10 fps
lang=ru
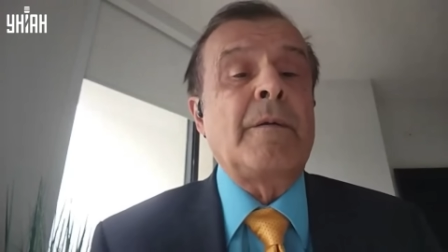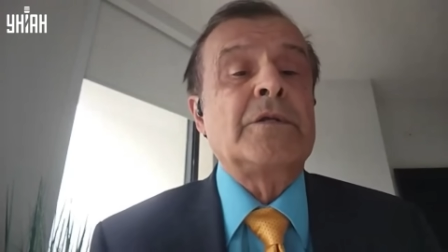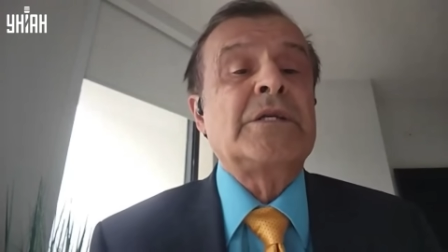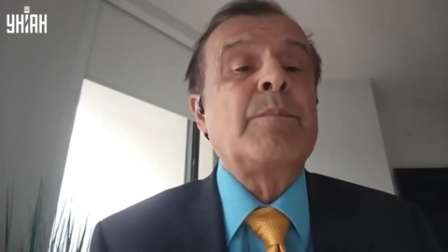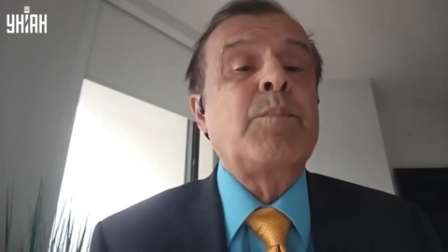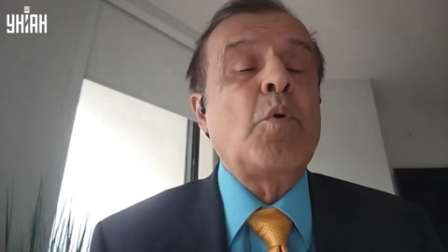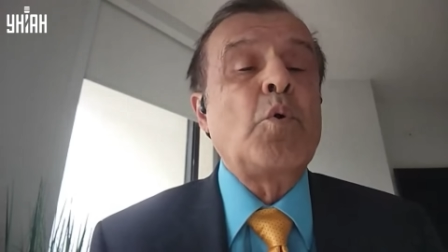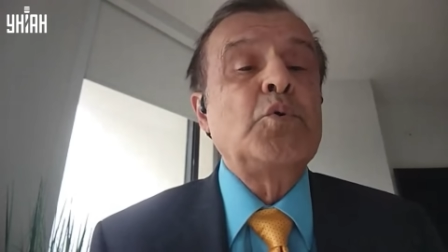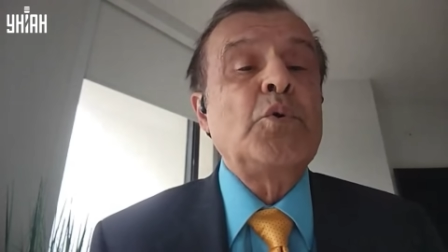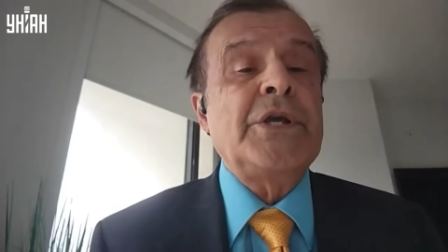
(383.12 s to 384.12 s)
за
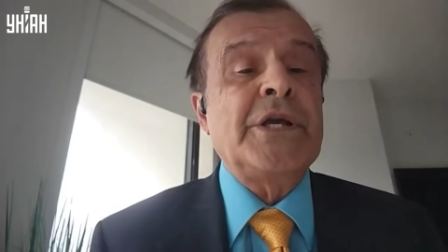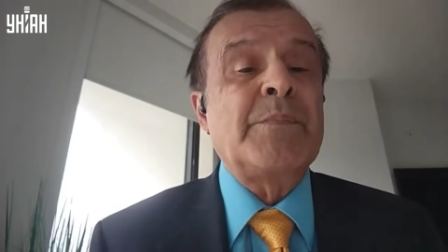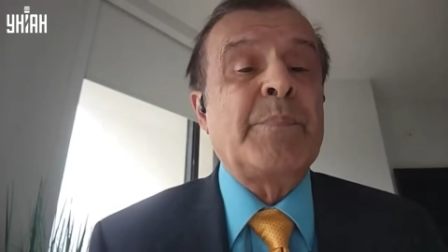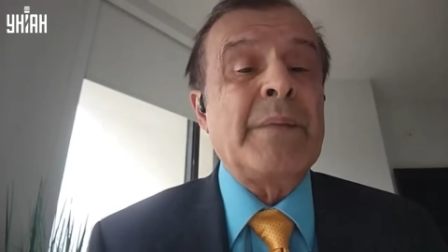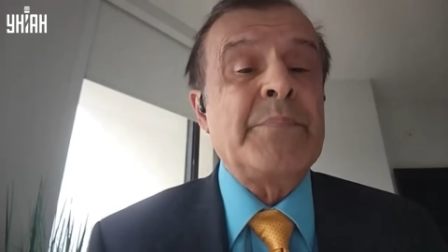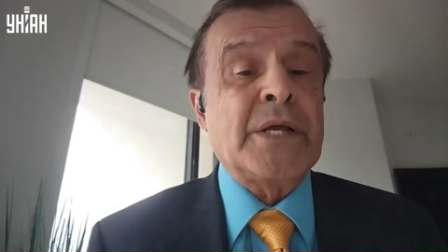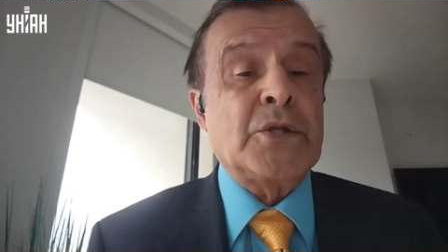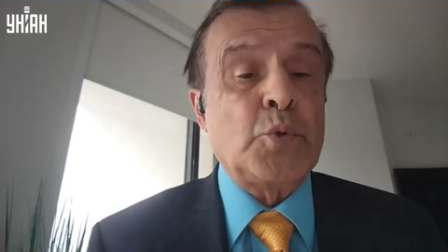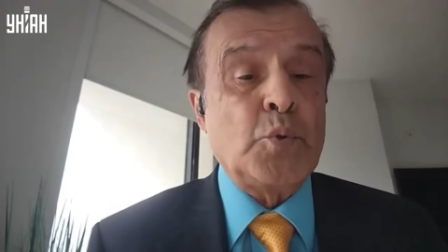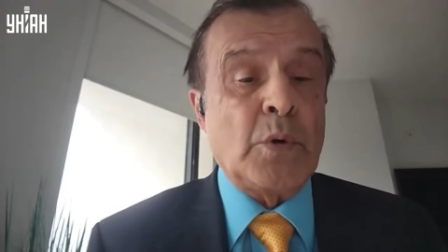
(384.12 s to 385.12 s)
полную их
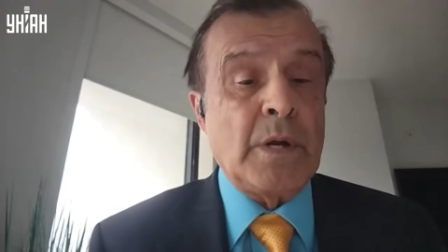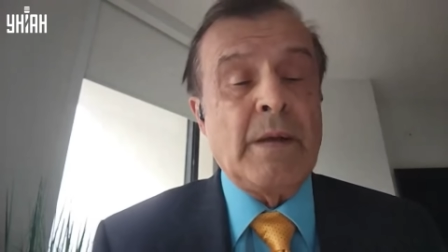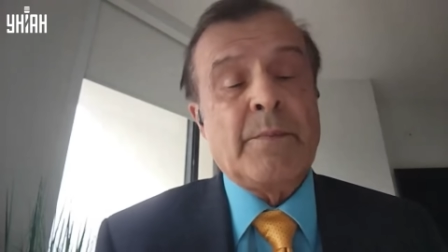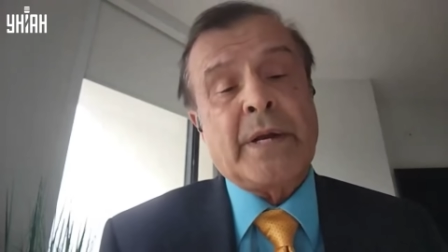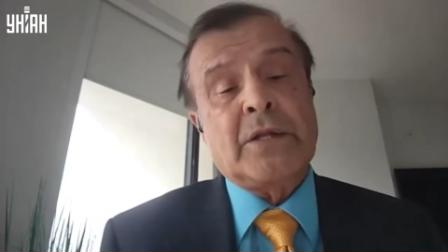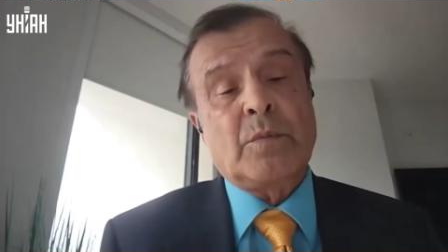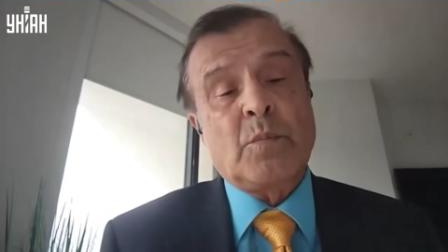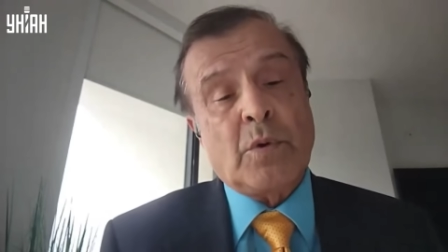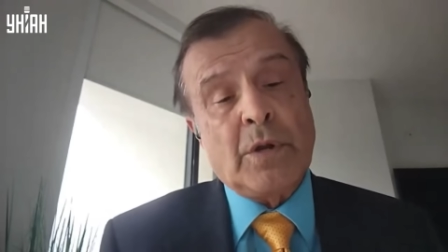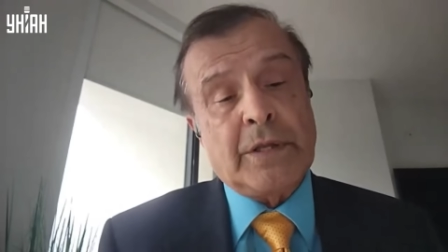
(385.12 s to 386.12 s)
победу.
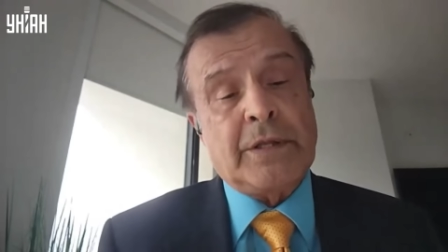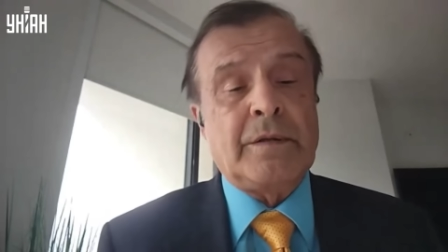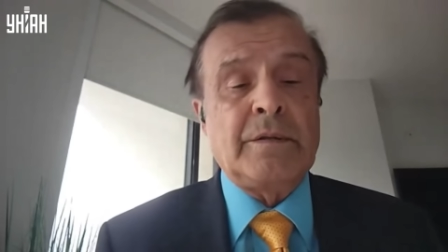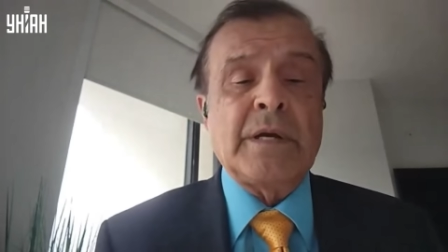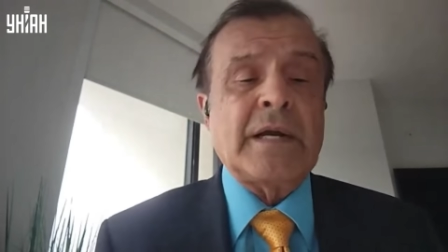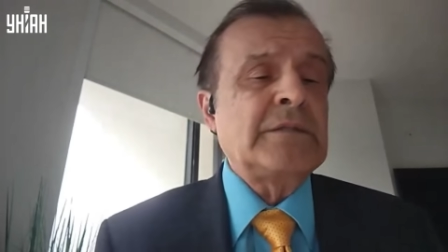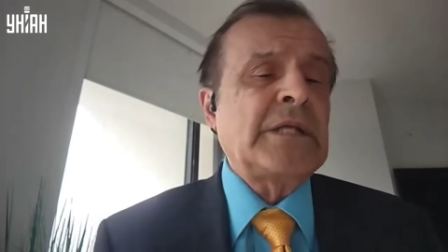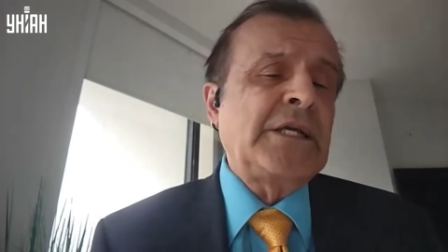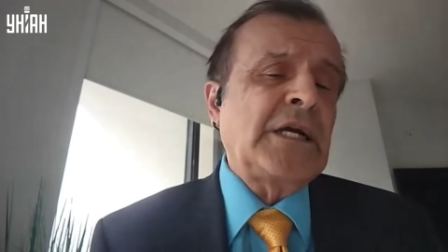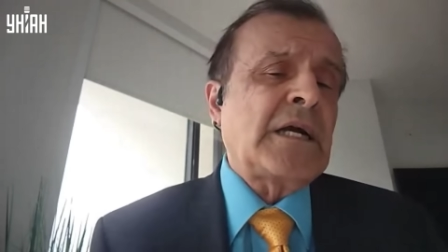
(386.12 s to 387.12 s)
Поэтому э, на
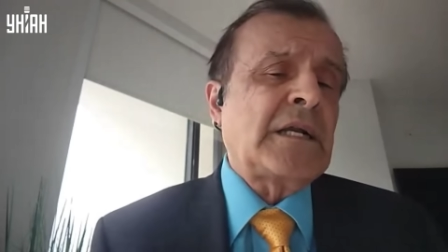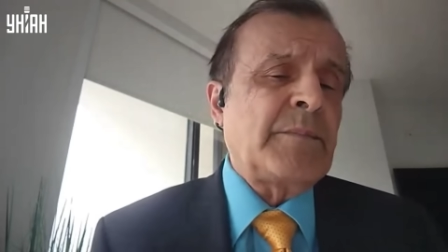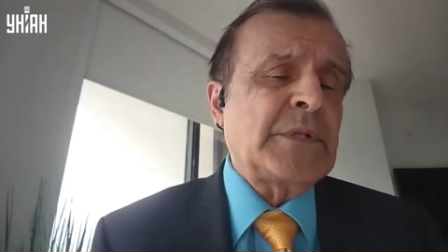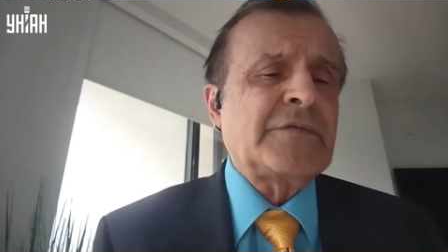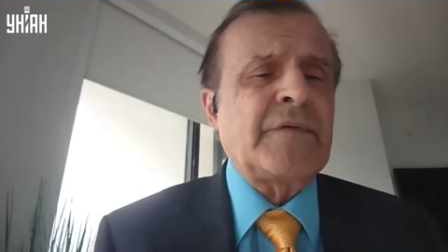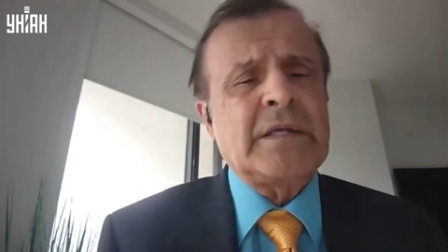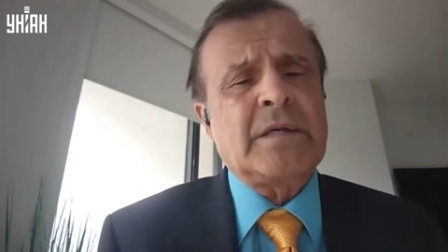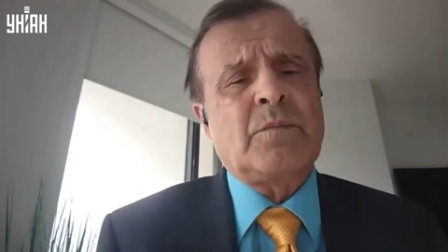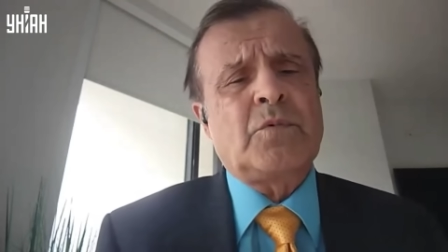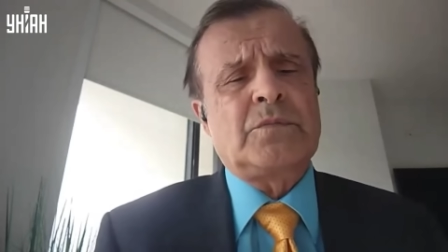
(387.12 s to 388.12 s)
такие, как
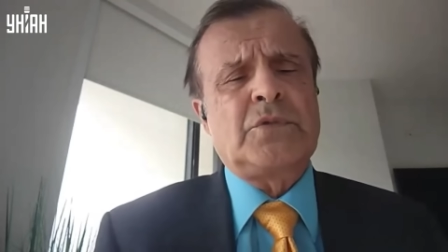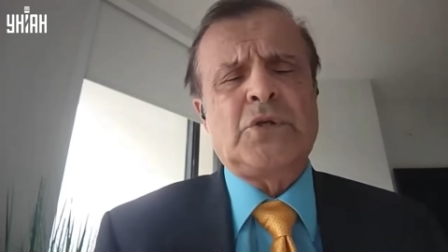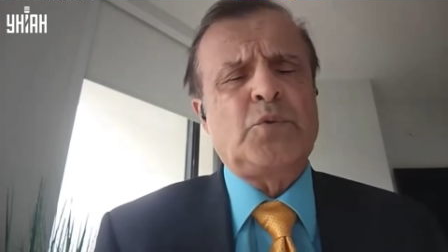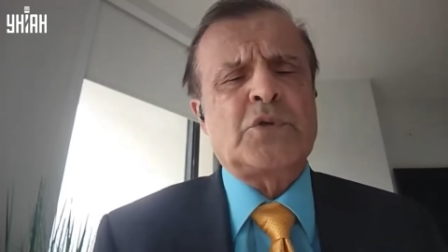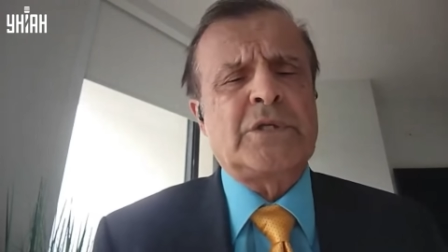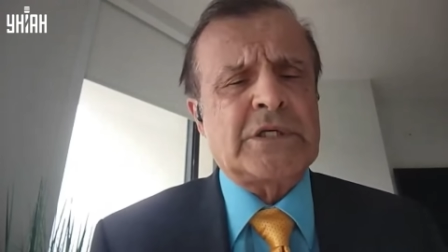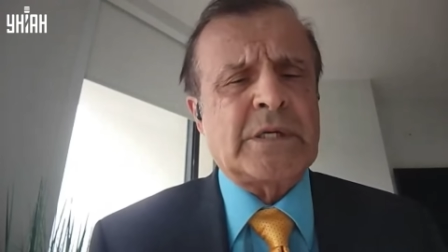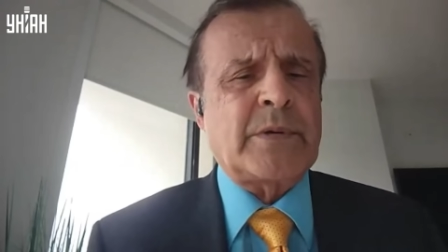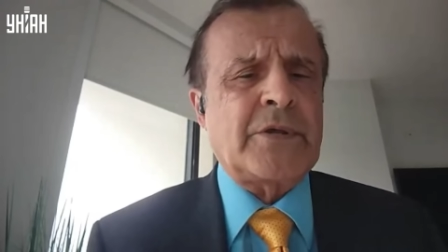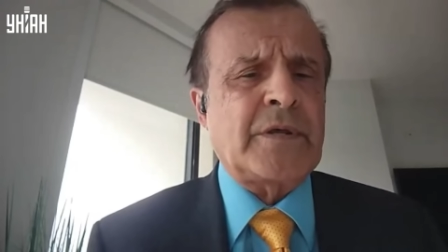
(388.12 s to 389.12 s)
Рамасвани, не нужно
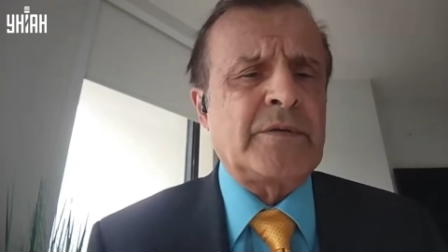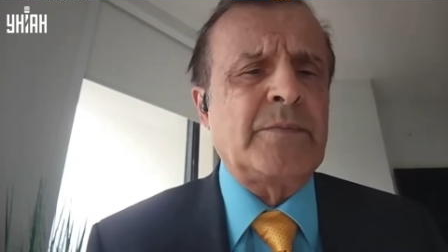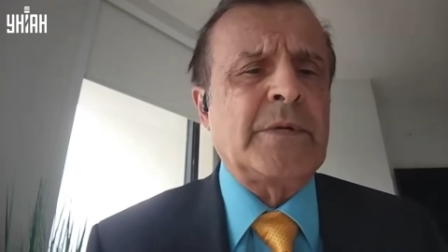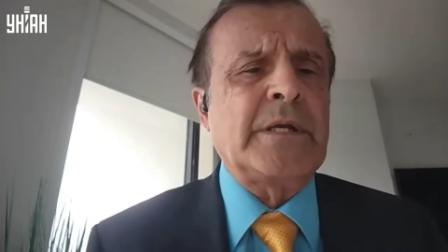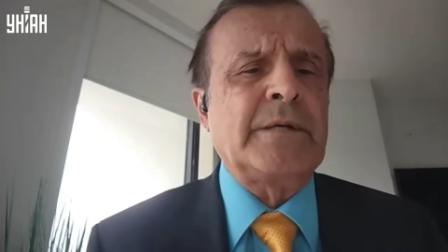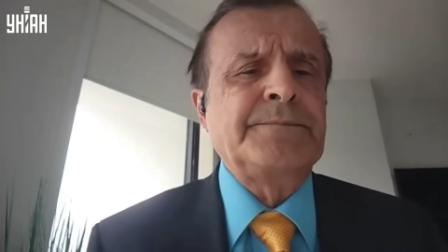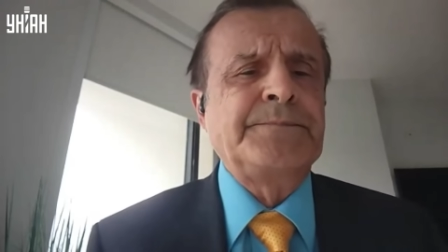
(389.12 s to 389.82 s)
даже обращать внимание.